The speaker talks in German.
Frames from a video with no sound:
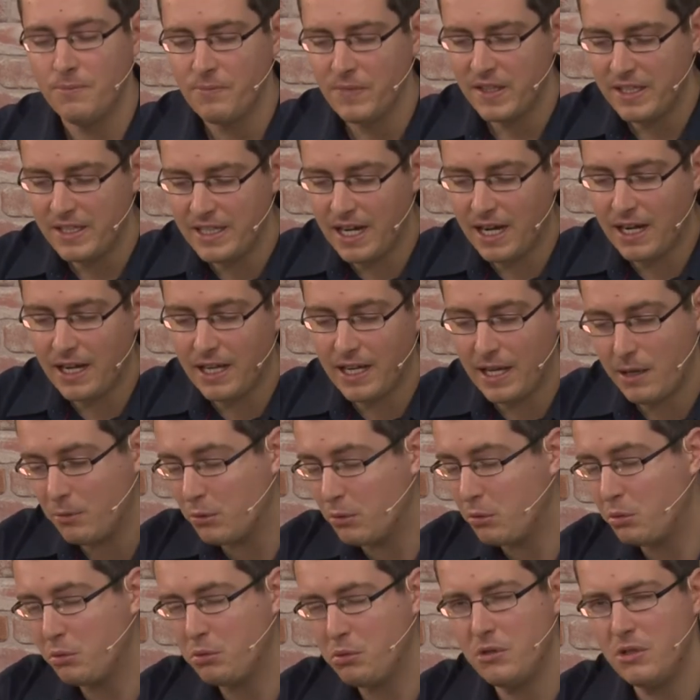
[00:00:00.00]
ja, er
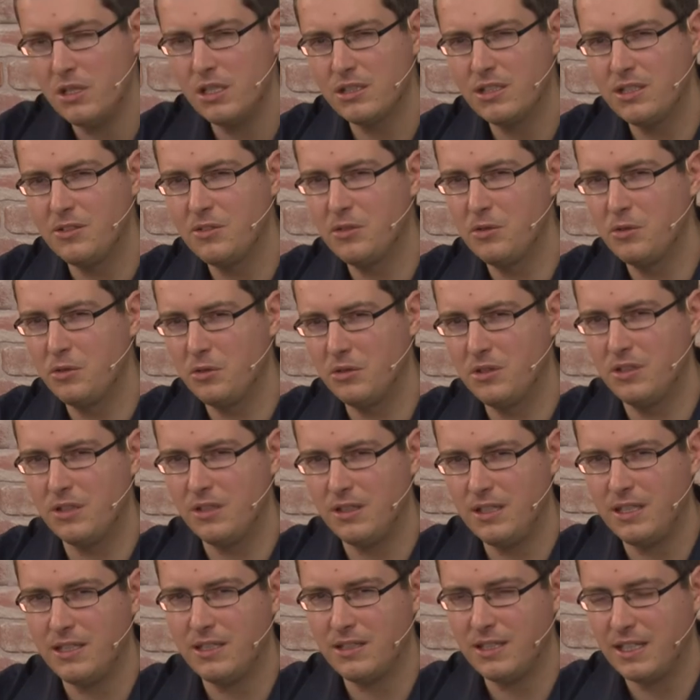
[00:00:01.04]
beschönigt diese Sünden
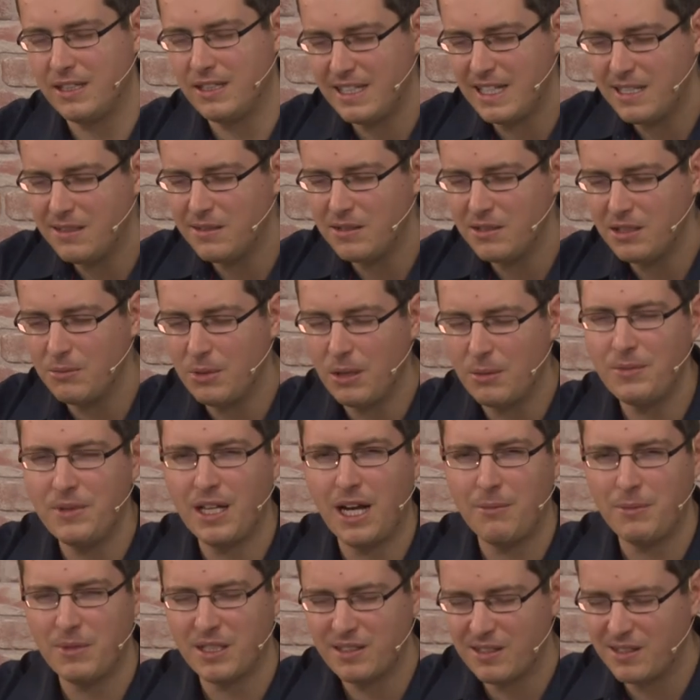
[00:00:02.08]
nicht, er nennt sie beim
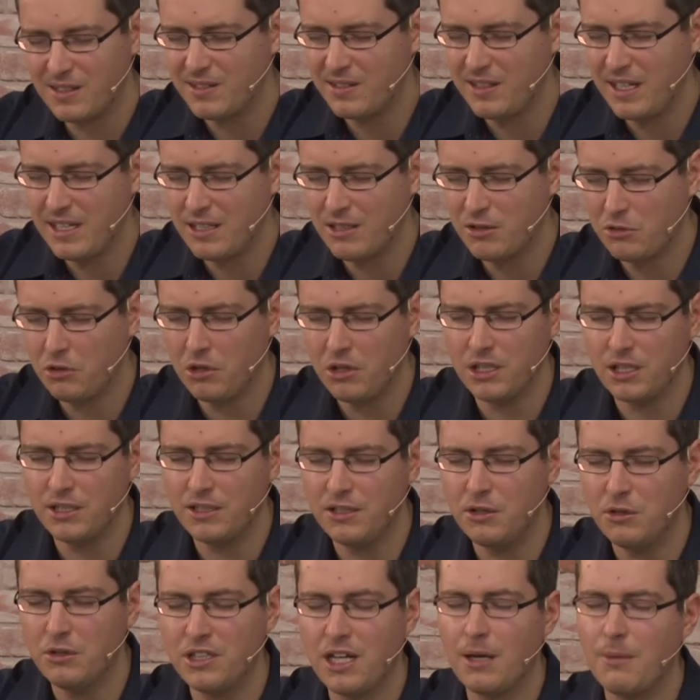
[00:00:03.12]
Namen, er zeigt deutlich
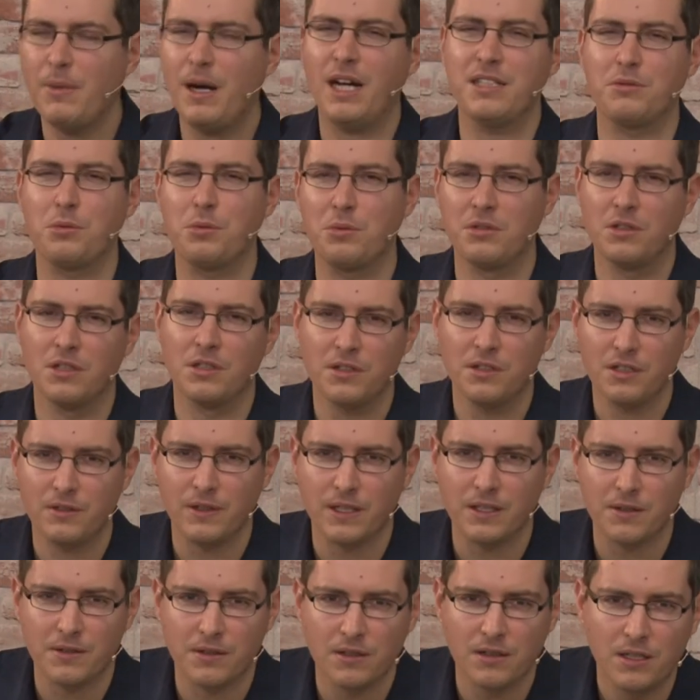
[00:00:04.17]
die dramatischen
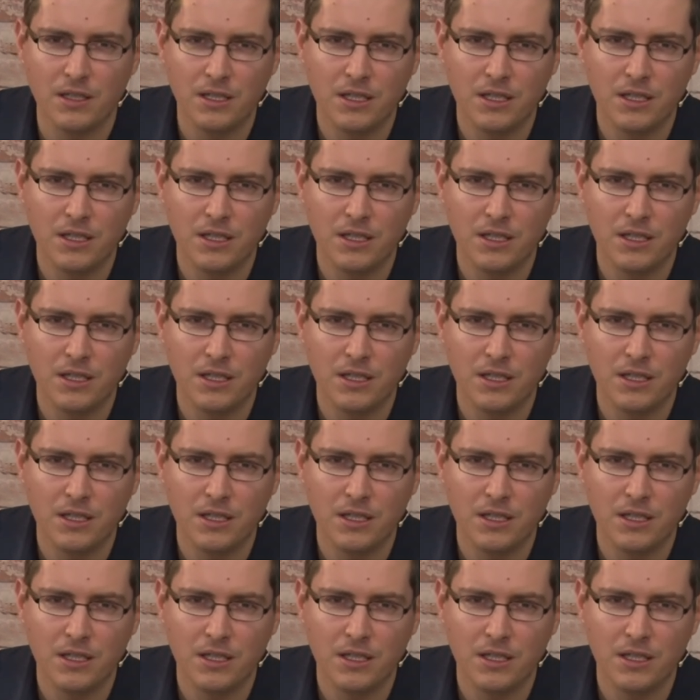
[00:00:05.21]
Konsequenzen.